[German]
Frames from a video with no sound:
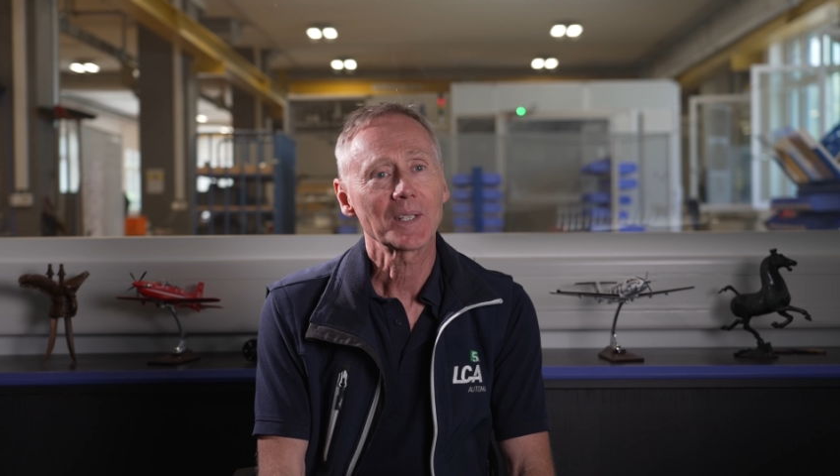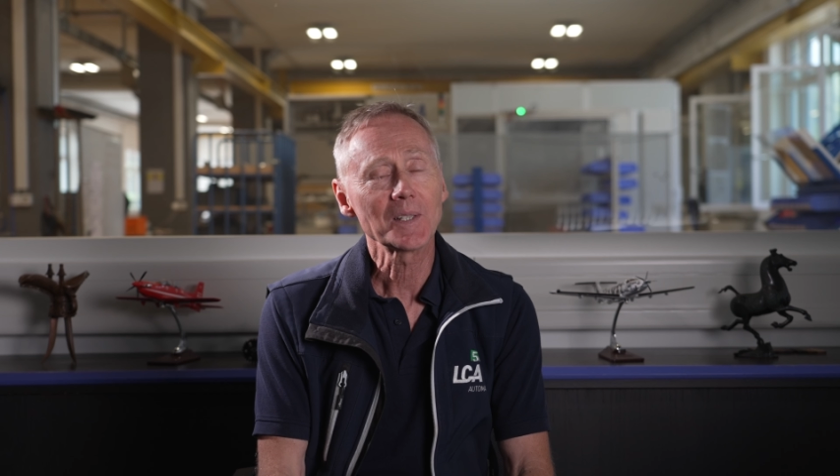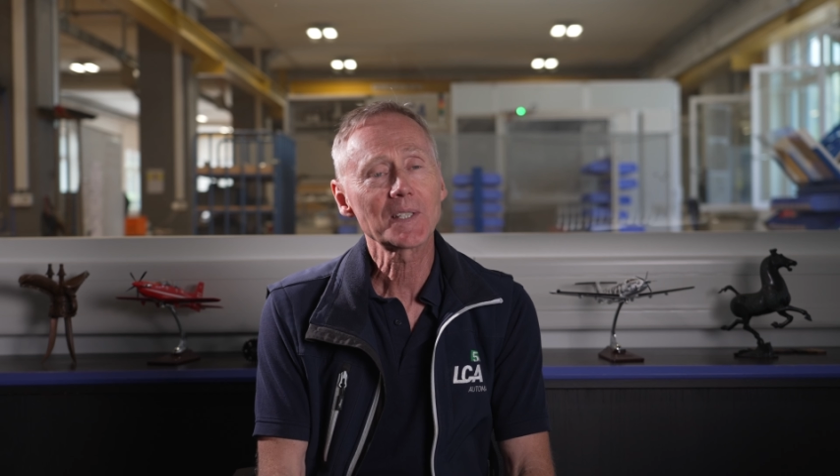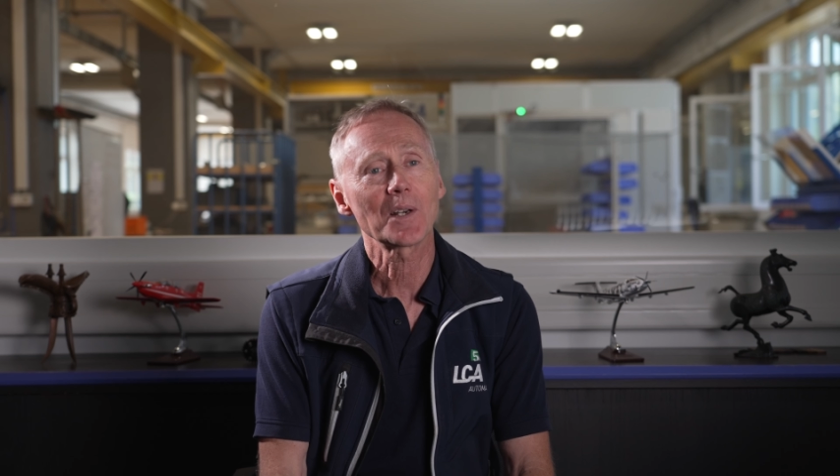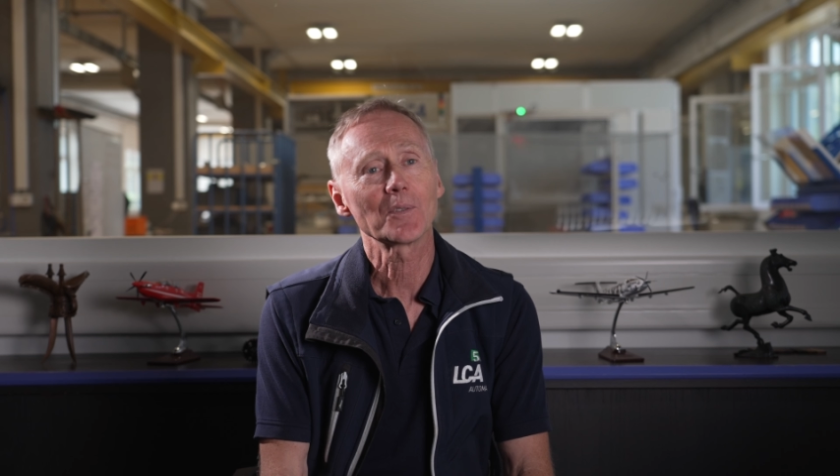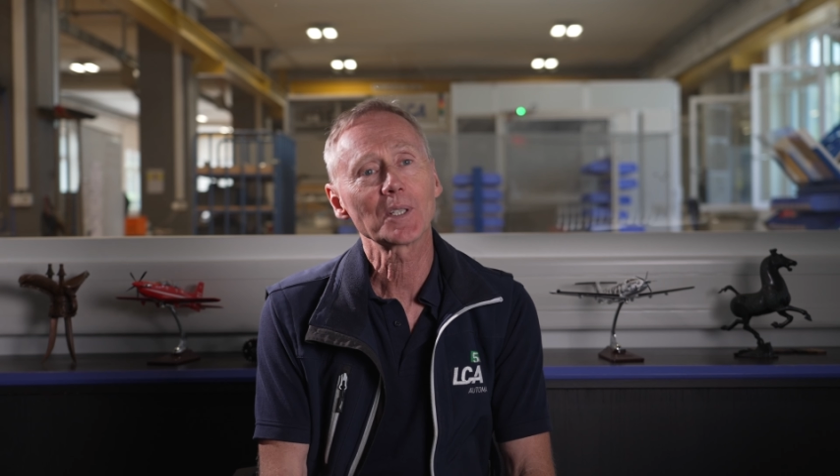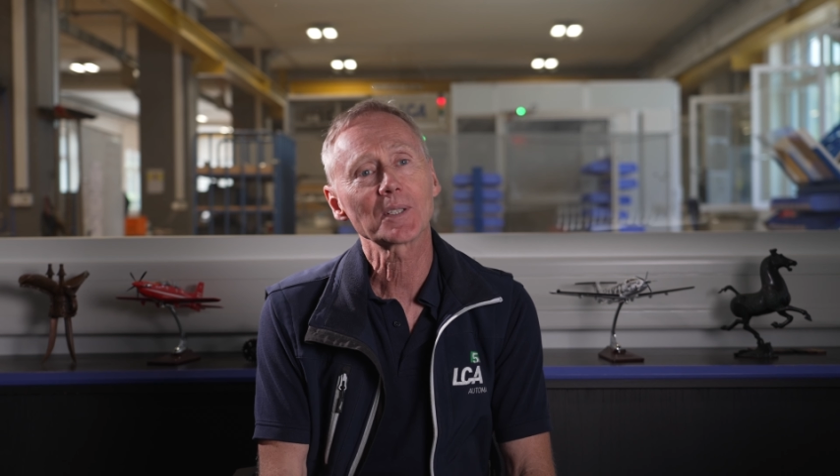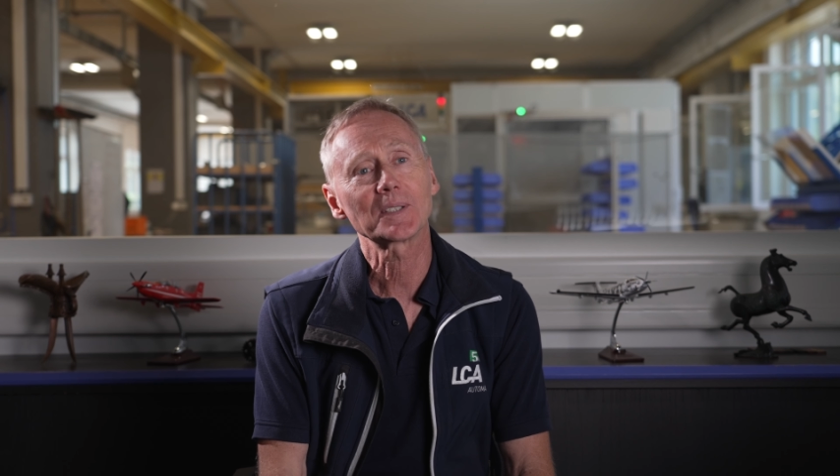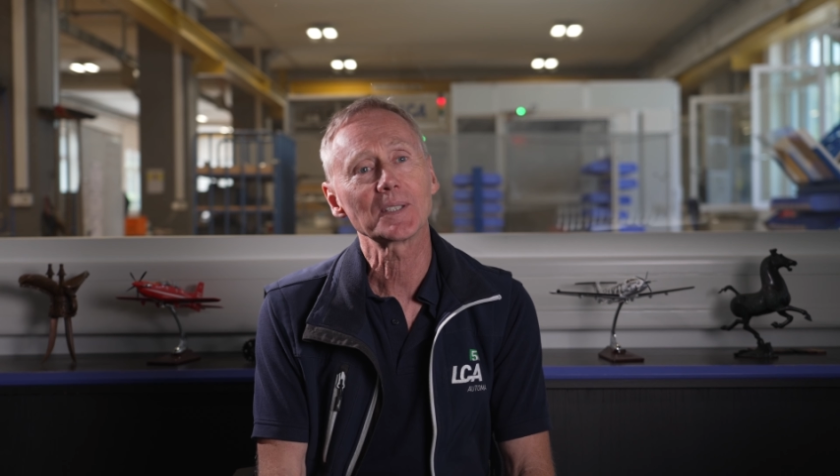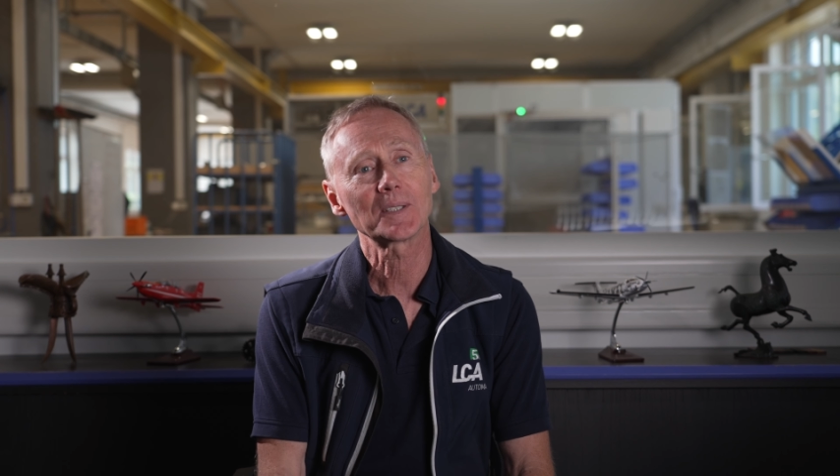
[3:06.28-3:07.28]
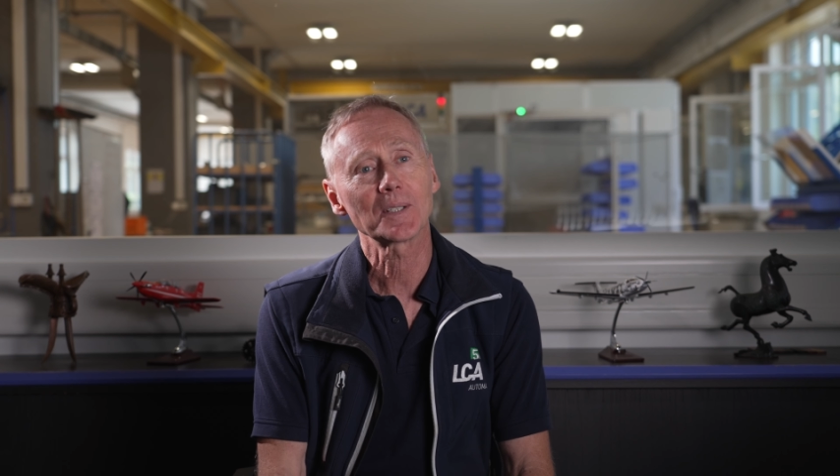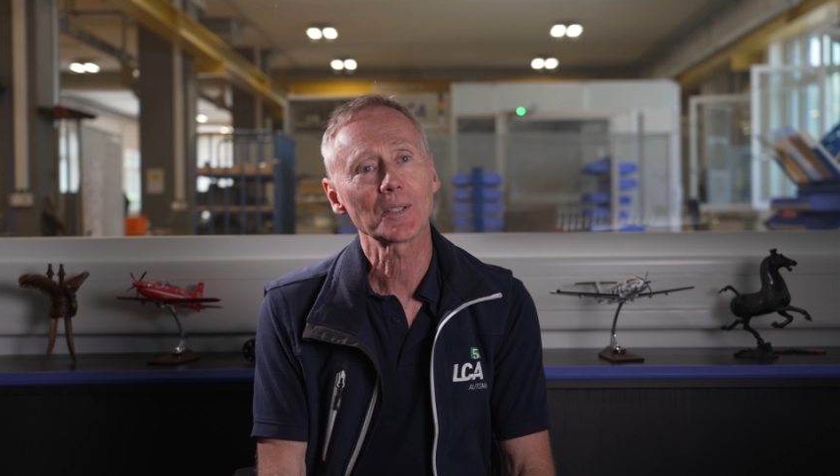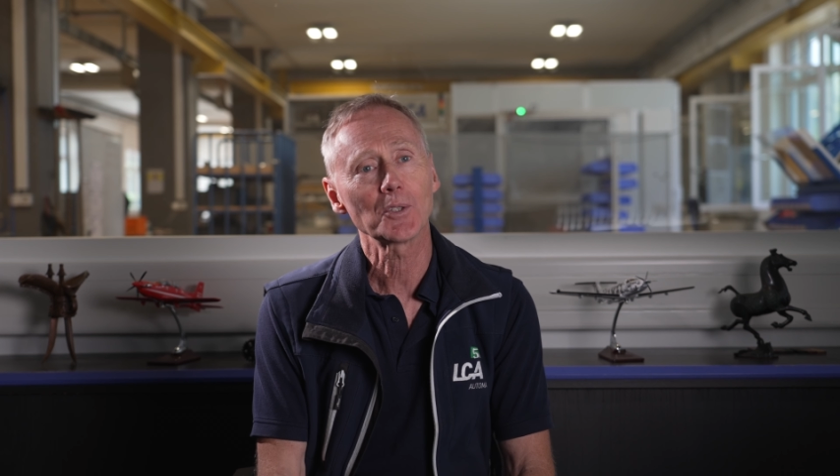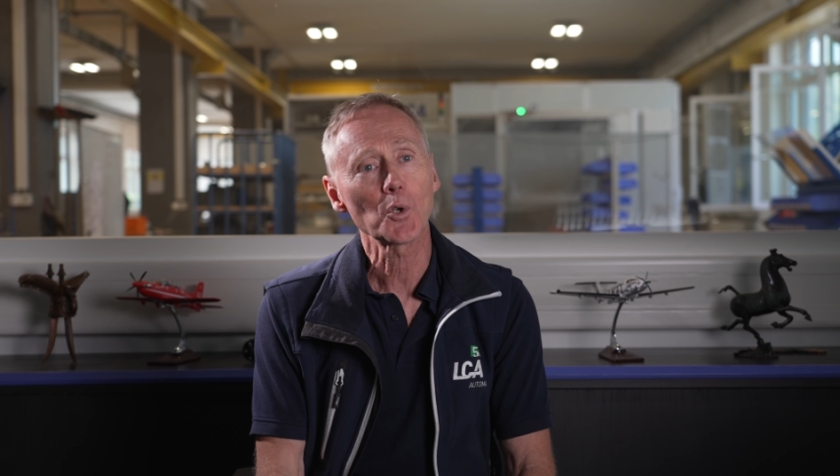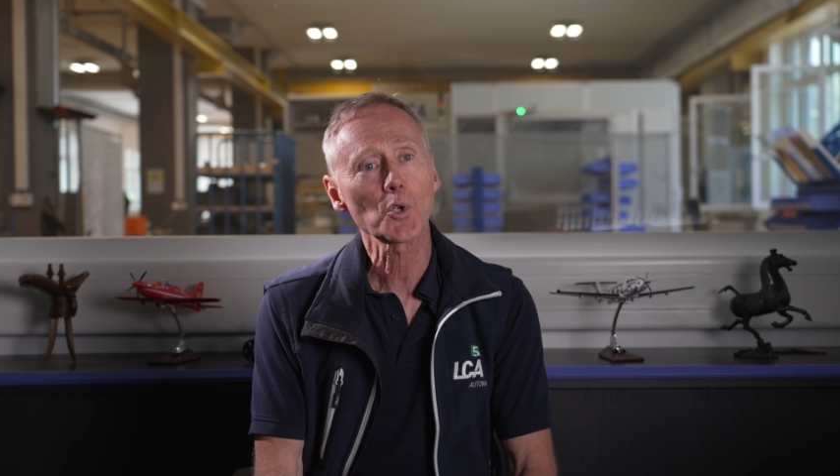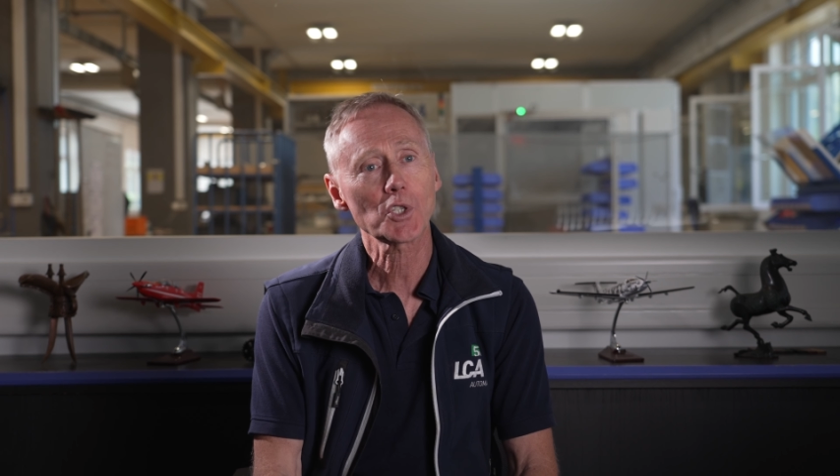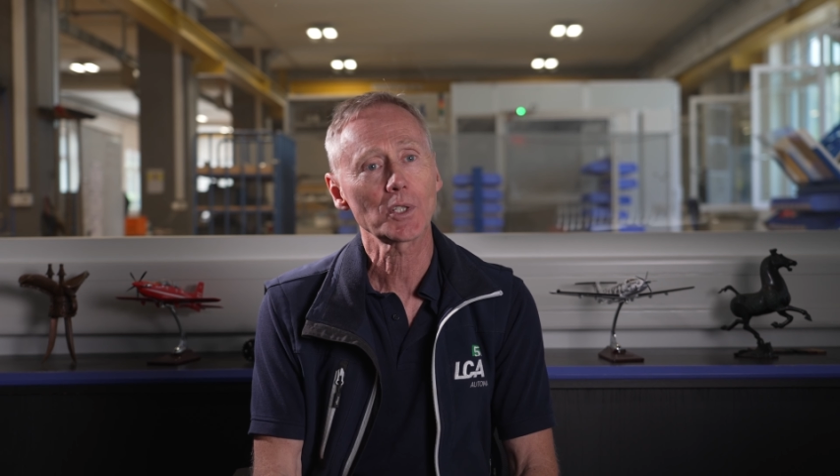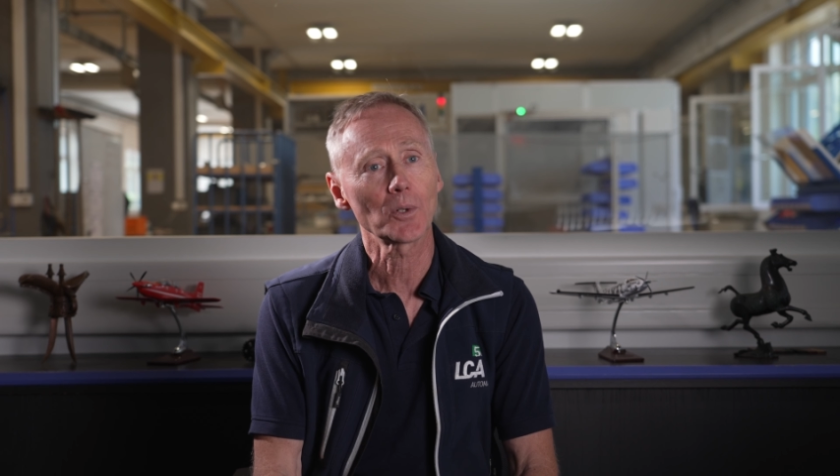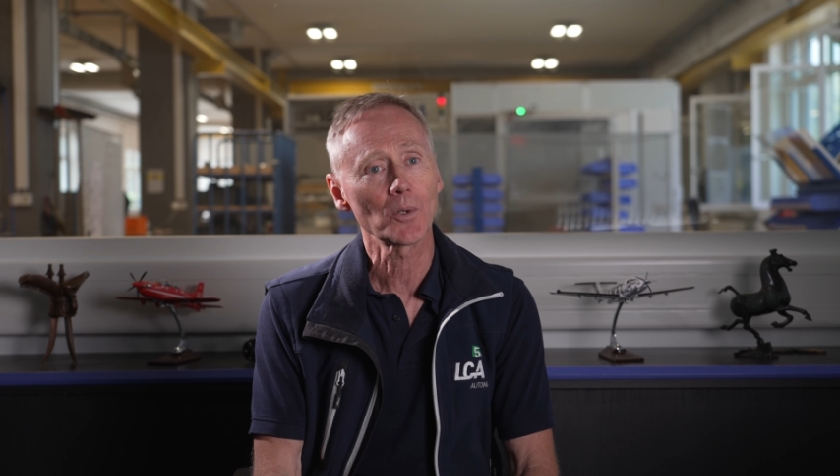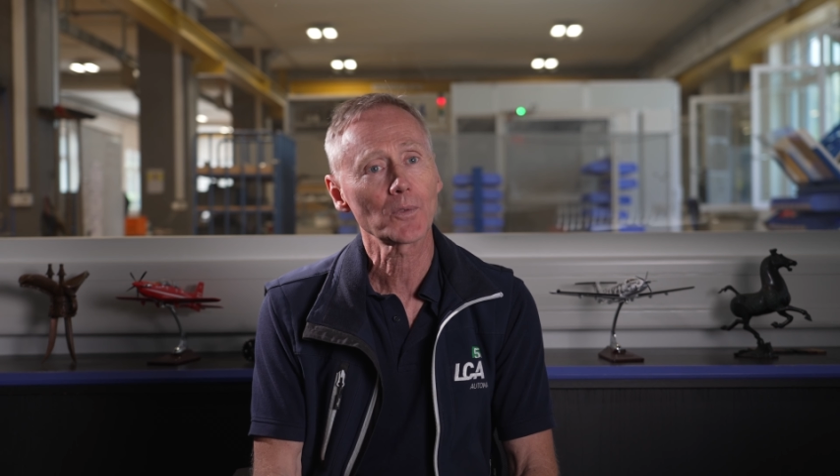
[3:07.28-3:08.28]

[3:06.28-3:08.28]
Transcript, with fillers: Die wird in den nächsten Jahren